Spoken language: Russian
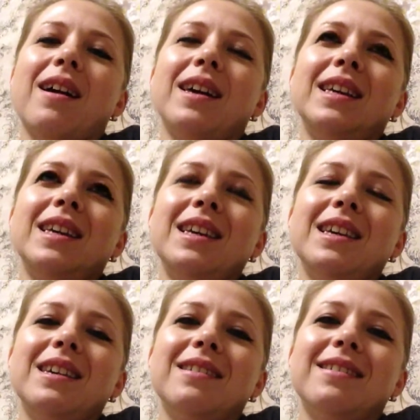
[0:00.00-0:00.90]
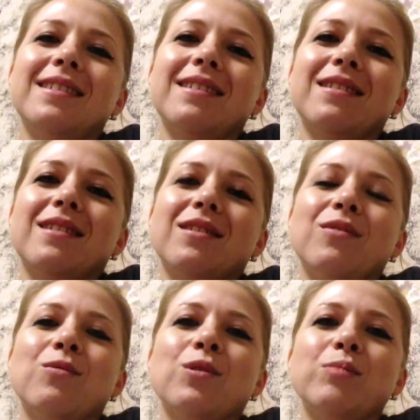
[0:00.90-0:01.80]
И э,
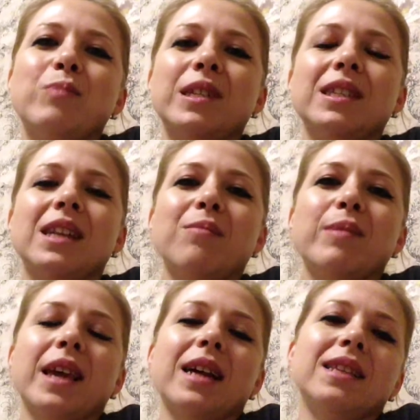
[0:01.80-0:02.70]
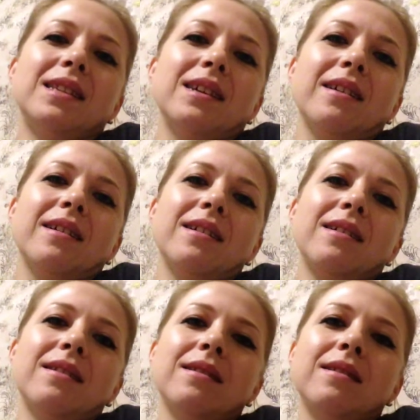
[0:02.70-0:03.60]
он перестал бояться
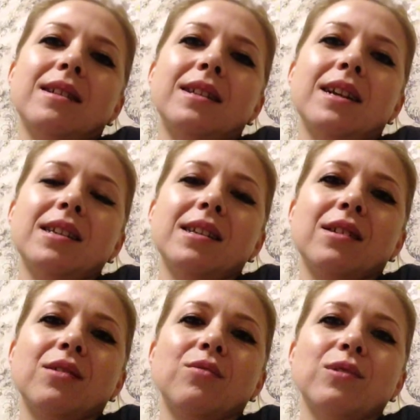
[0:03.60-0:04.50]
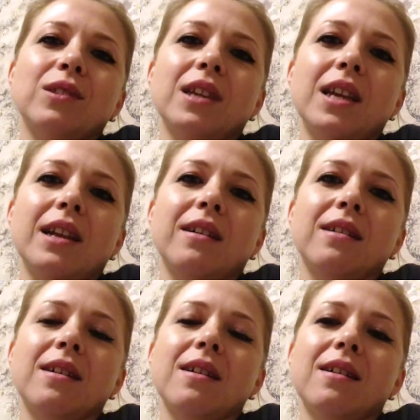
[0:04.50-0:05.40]
кататься на каруселях,
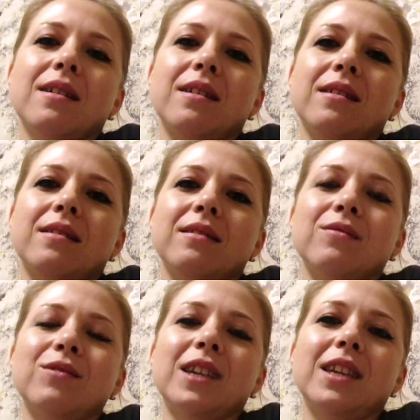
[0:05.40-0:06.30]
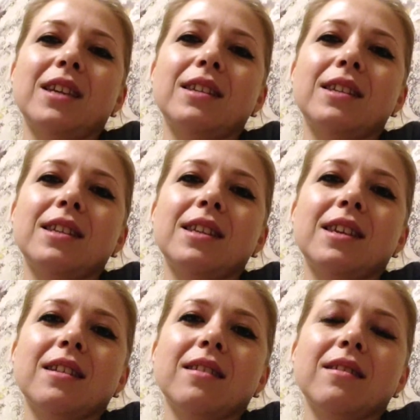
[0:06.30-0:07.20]
э, ну, такие
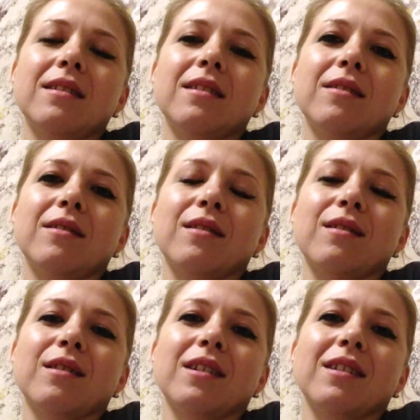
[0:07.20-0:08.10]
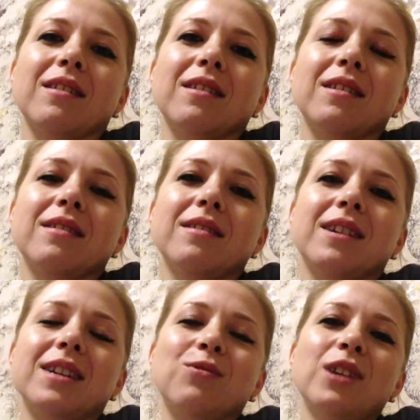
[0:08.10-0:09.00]
детские
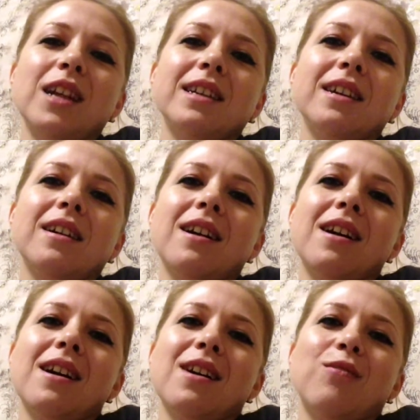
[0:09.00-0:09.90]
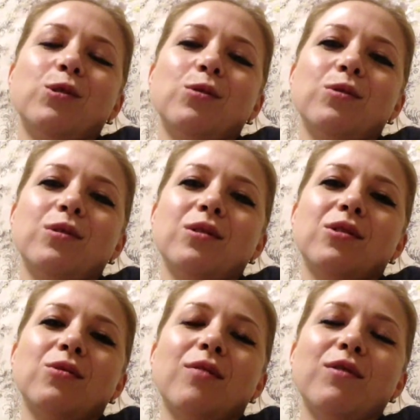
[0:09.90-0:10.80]
карусельки. Вот он
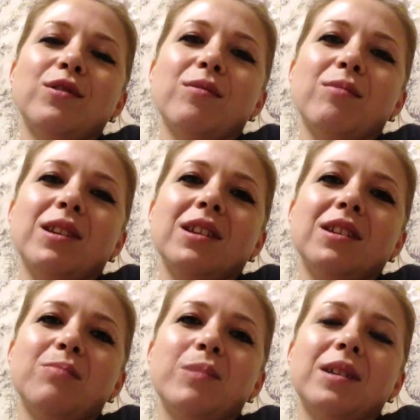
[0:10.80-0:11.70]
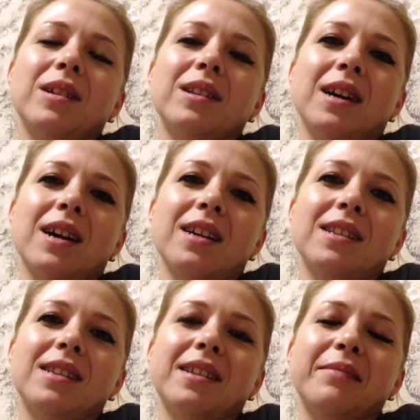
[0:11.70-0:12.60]
с удовольствием на них теперь
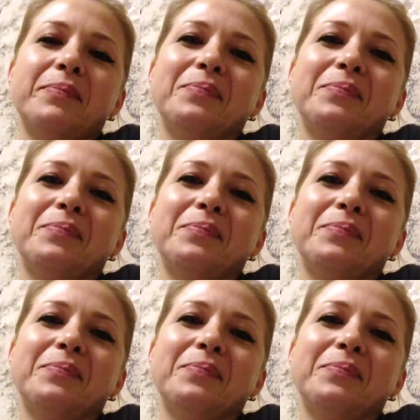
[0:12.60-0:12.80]
катается.